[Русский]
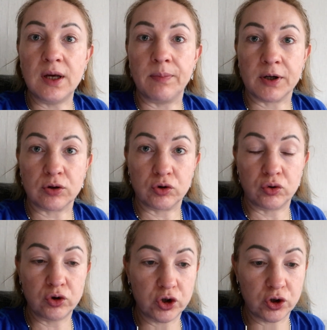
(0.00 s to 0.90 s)
дней прошло,
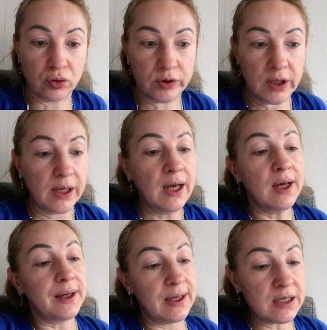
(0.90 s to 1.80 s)
сегодня шестой день.
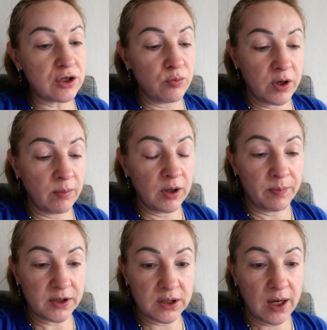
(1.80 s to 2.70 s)
Если у меня была
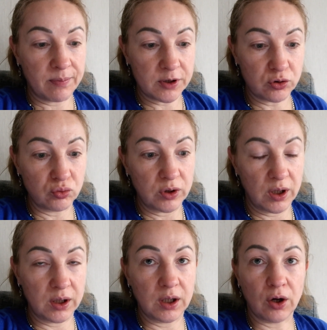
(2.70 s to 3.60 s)
простая простуда,
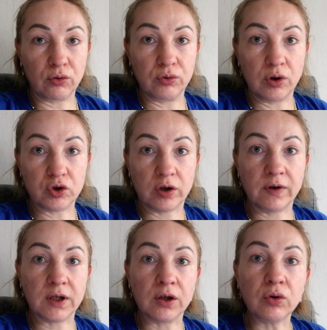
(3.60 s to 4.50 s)
и корона ее уже
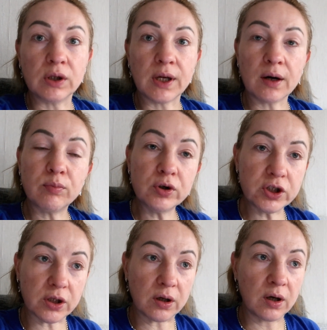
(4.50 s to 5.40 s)
хватанула на
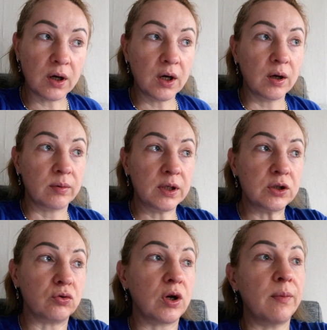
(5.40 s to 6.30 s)
работе,
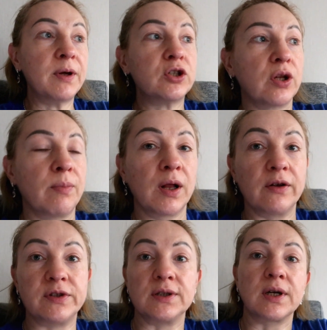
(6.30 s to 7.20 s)
понимаете, но я, опять же, там
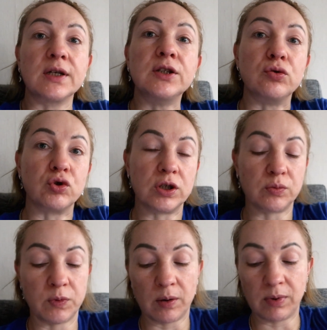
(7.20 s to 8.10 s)
могла всех заразить уже,
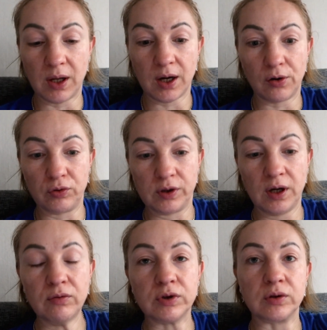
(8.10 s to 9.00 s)
если у меня была корона,
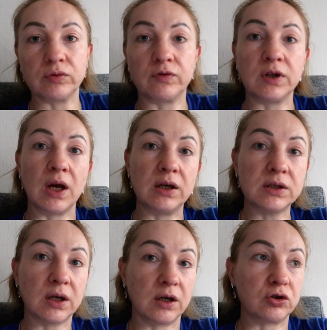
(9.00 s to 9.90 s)
да, вот эта вот фигня
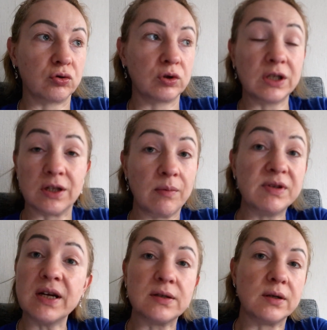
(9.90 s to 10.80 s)
есть такая, что тест не
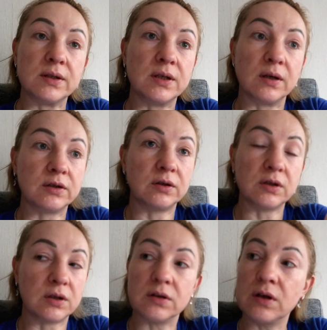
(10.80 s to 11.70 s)
обязательно делать,
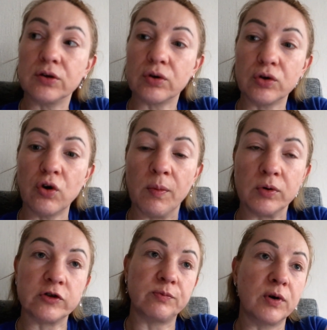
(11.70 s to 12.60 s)
тест я сделала только дома,
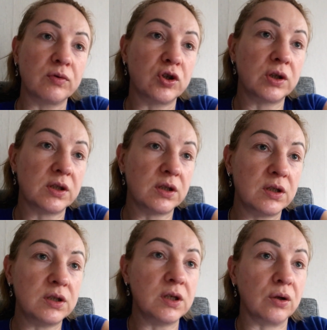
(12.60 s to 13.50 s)
у нас споры уже тесты
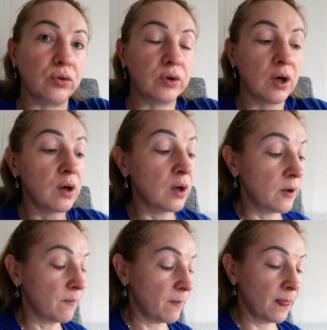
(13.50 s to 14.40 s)
не делают,
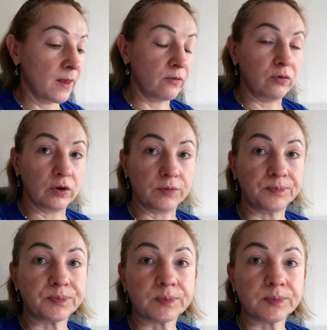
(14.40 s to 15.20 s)
вот.